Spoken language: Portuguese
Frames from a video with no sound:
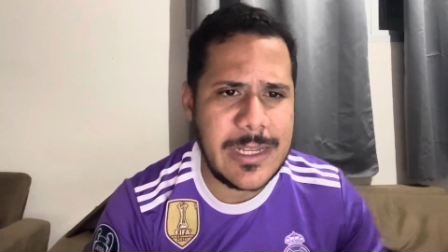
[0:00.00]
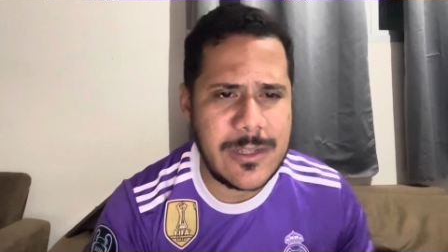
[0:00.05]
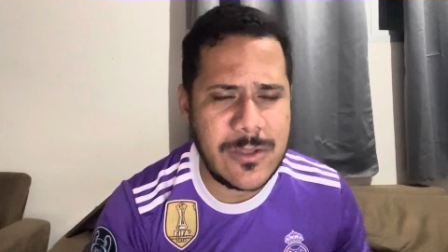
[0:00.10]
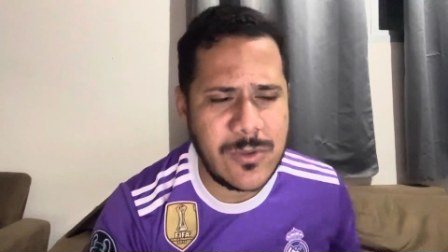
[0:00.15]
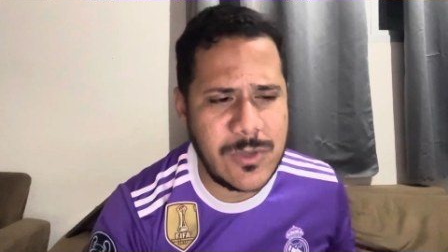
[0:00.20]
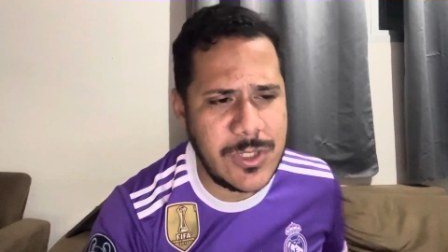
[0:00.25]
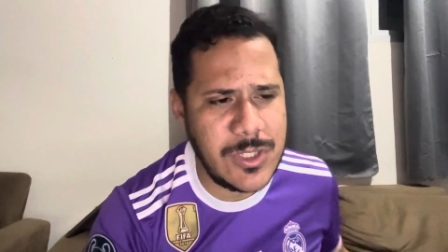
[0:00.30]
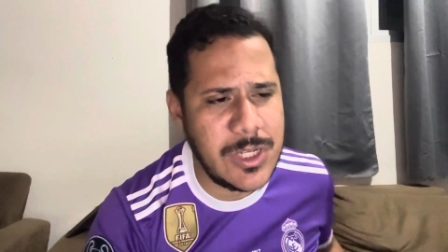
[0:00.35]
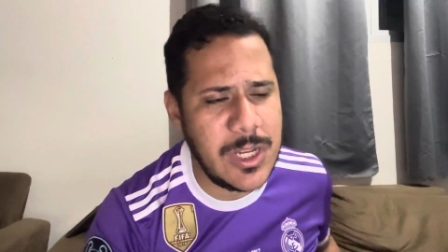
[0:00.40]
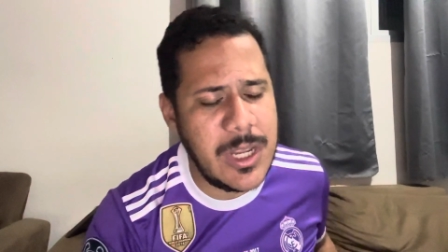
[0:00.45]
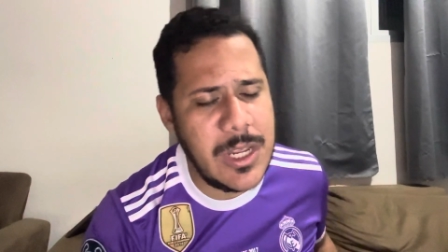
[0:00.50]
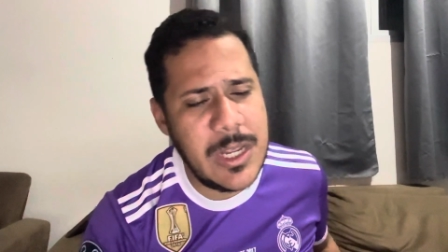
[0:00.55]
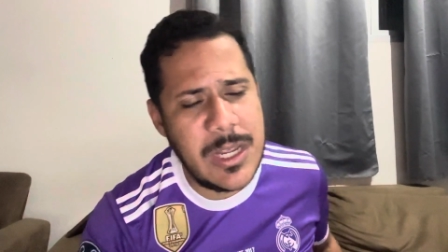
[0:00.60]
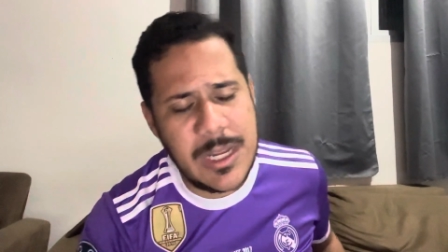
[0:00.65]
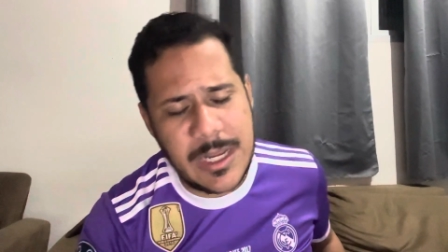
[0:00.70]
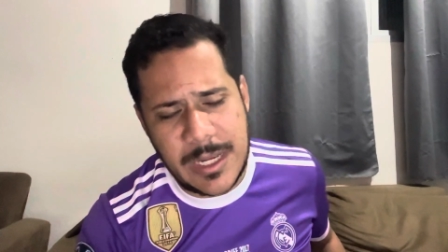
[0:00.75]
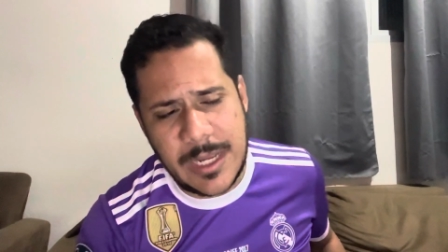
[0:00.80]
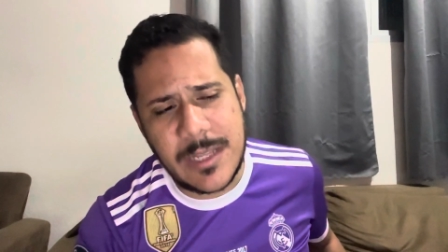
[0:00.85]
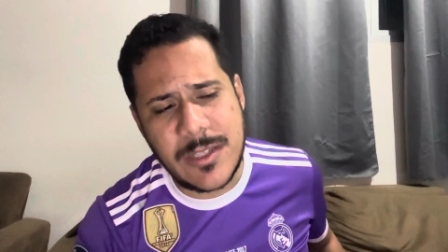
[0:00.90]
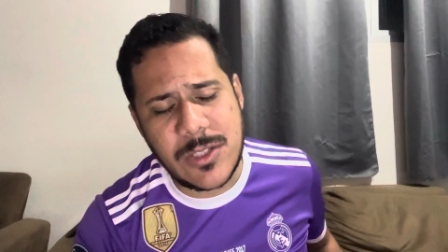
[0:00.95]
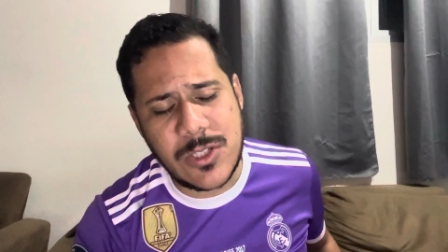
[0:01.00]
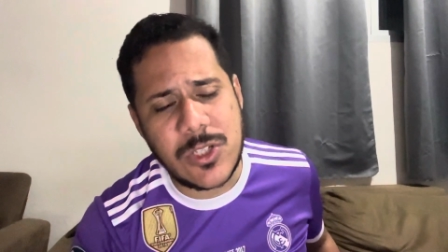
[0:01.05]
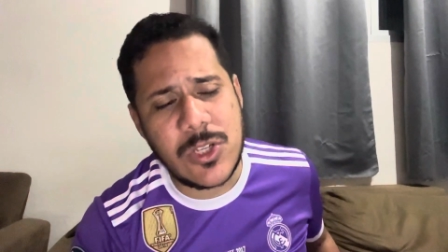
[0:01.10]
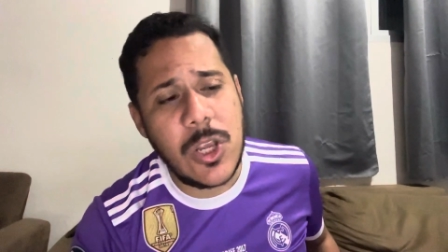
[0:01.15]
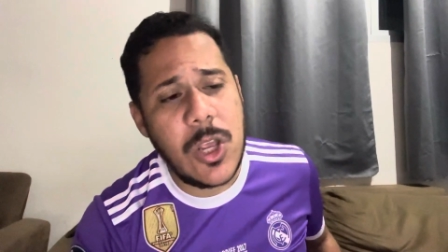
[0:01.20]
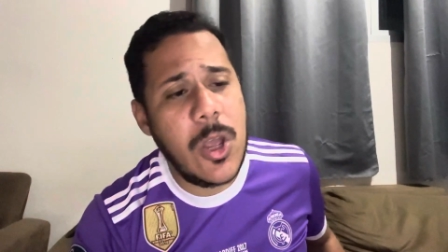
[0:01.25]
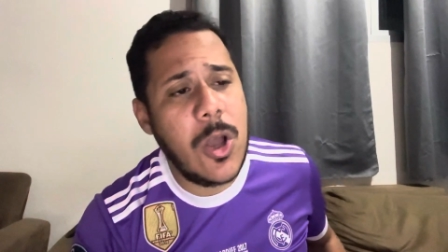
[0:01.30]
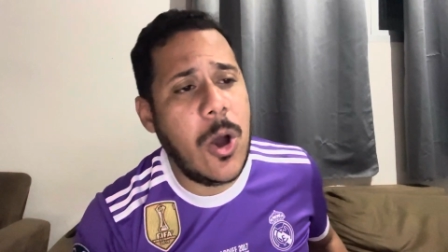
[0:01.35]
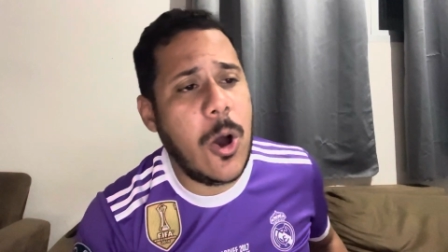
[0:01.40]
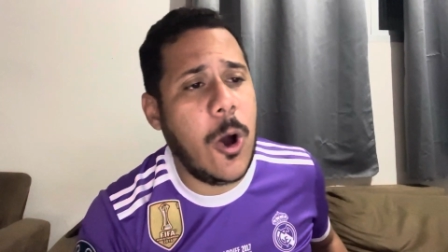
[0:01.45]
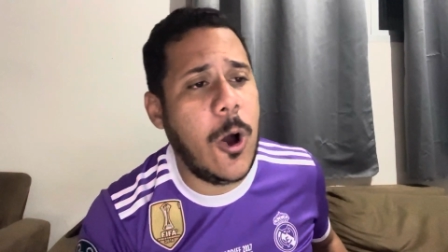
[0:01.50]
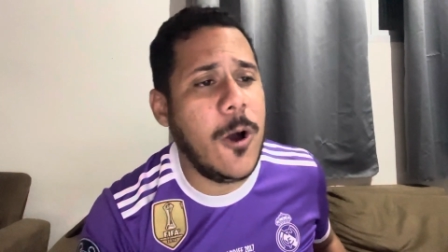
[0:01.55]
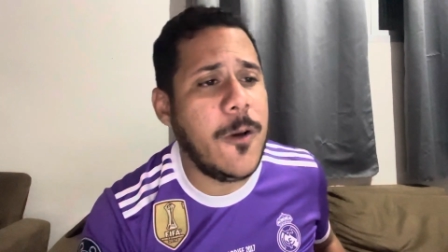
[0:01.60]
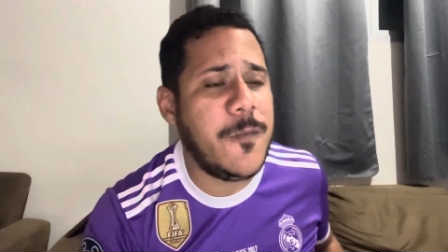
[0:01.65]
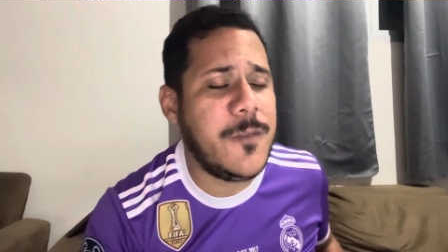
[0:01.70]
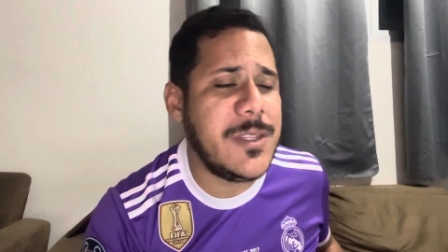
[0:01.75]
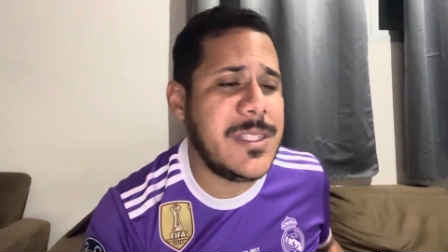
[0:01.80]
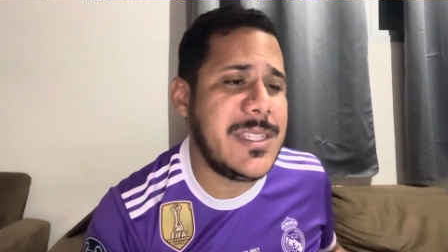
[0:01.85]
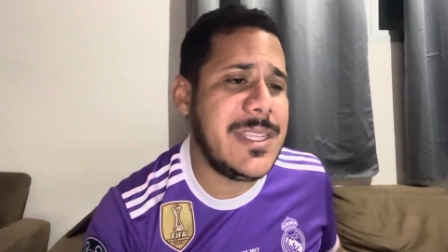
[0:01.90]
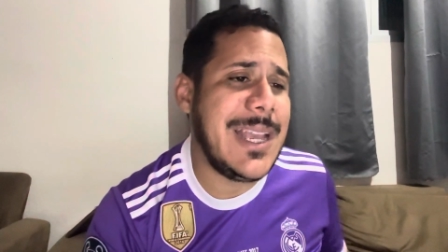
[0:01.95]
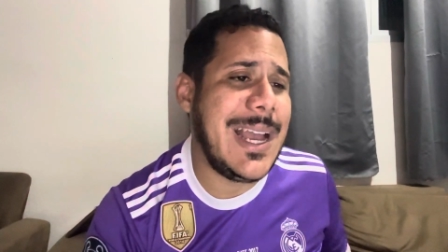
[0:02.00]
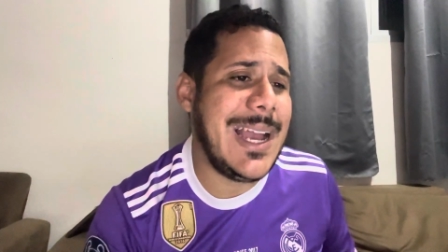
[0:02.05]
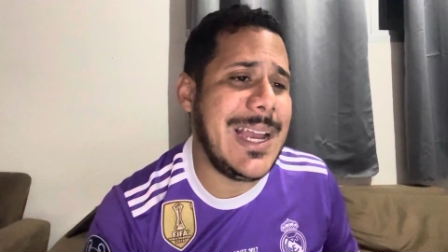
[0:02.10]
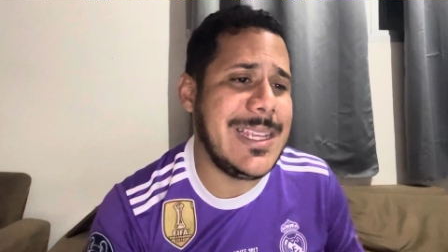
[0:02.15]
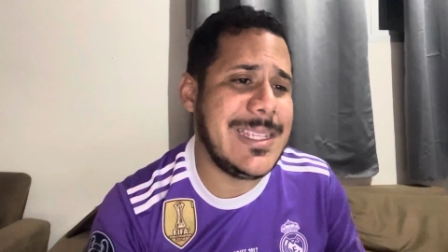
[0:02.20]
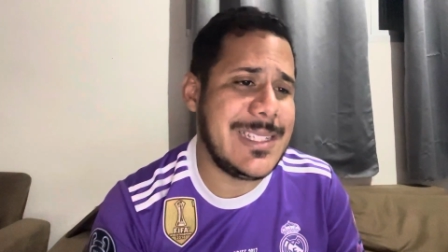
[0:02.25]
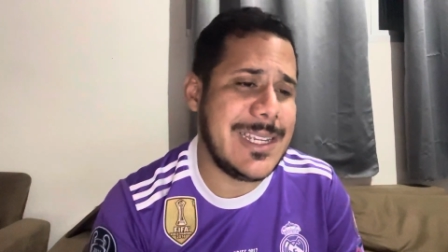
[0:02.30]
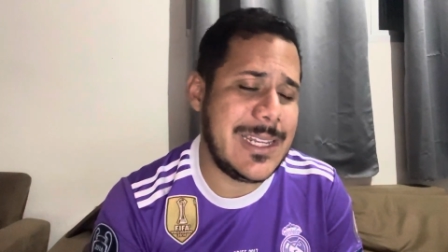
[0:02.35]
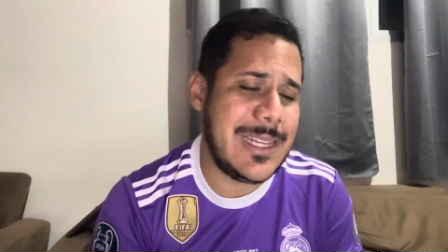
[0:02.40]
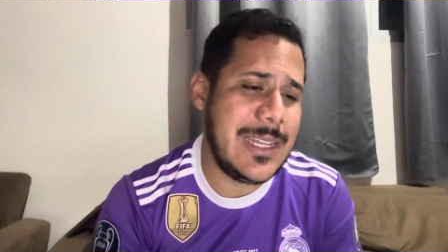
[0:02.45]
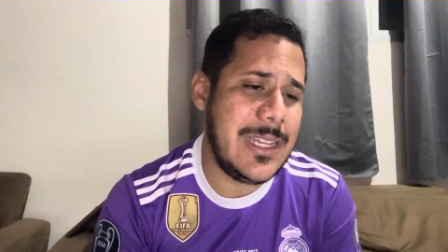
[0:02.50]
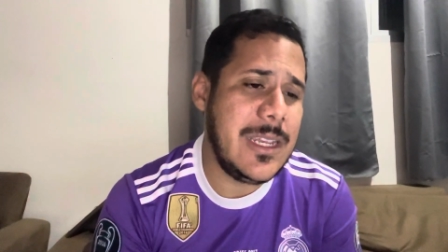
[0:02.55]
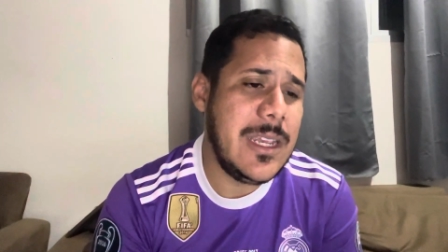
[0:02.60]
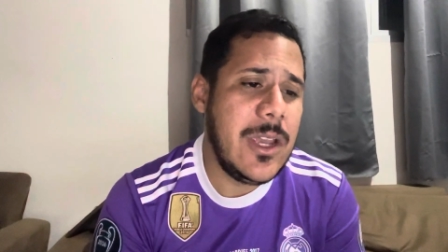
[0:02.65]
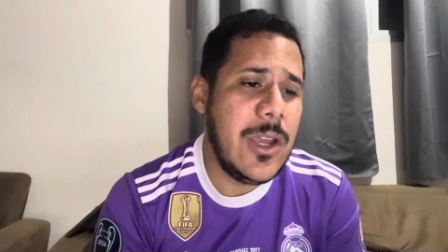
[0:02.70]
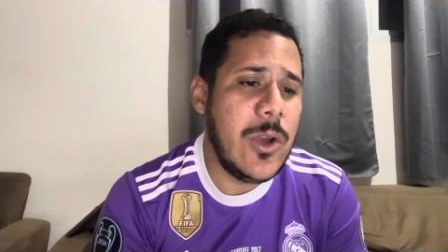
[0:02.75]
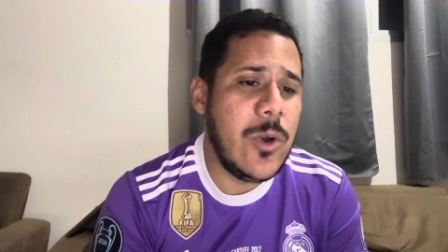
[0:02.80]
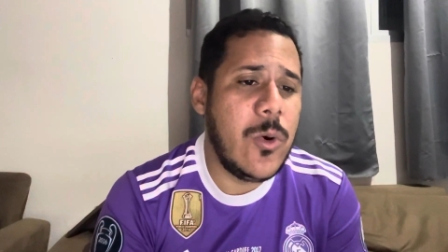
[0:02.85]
nas suas redes oficiais aqui.